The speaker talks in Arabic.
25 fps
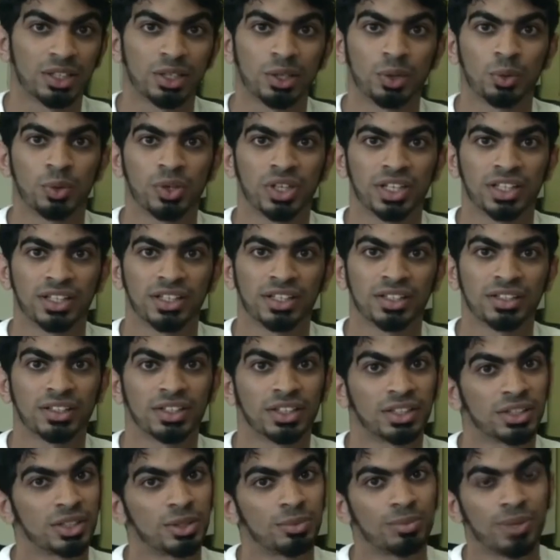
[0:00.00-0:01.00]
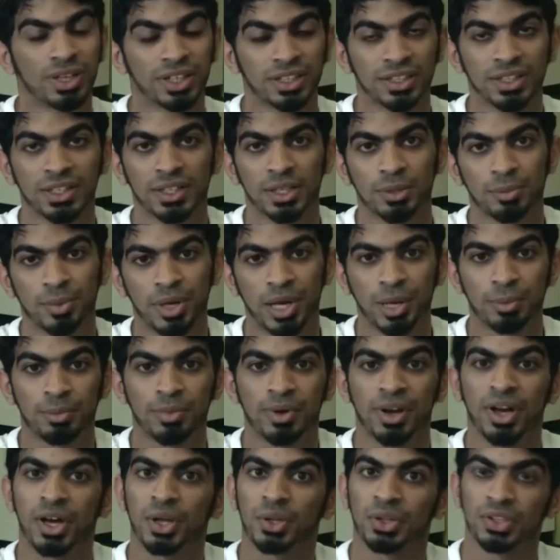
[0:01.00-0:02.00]
كل ويكند نجتمع كلنا مع
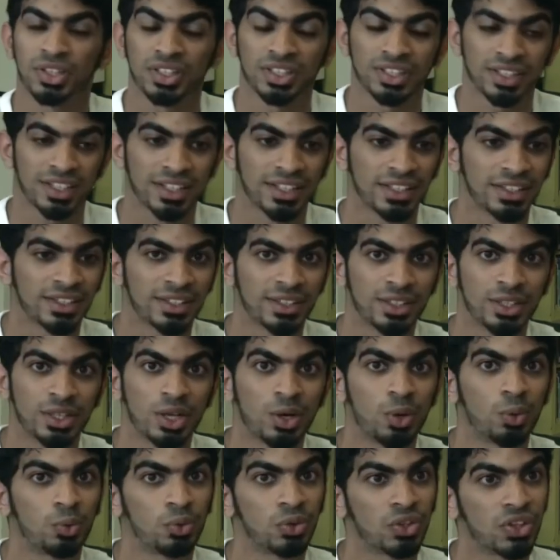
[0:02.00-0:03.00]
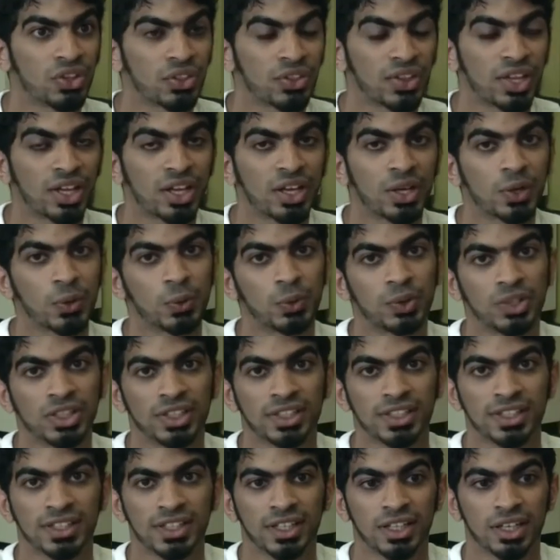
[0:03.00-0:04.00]
بعض نتغدى ونضحك
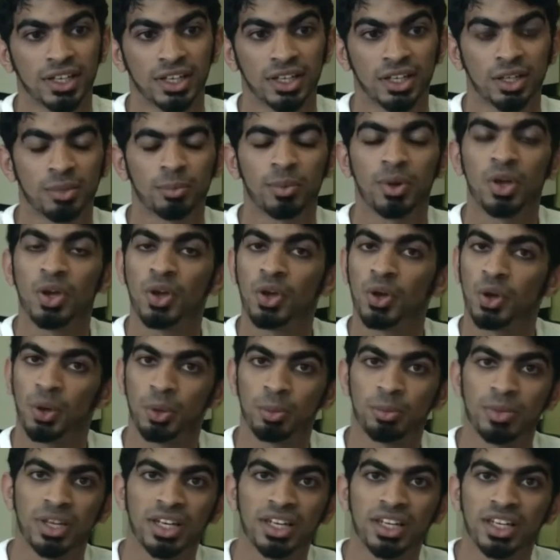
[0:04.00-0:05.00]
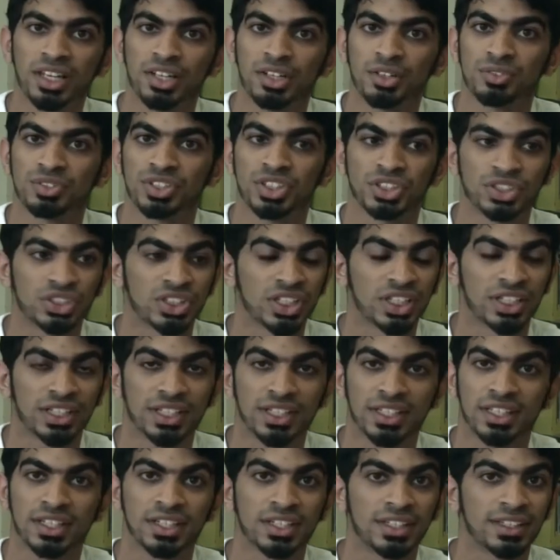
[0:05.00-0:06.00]
ونتكلم وبالليل نفس الشيء
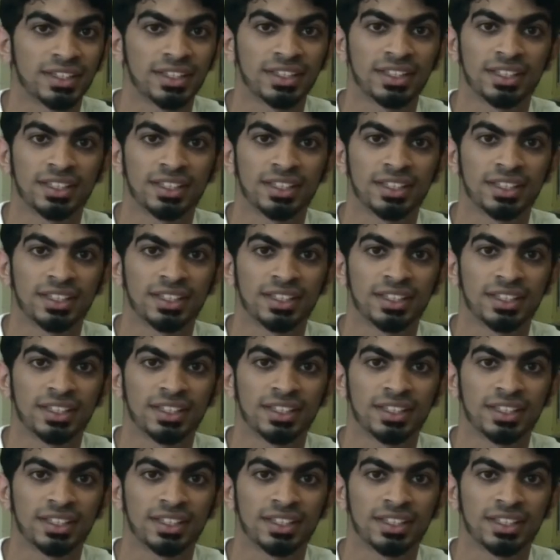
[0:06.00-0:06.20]
كلنا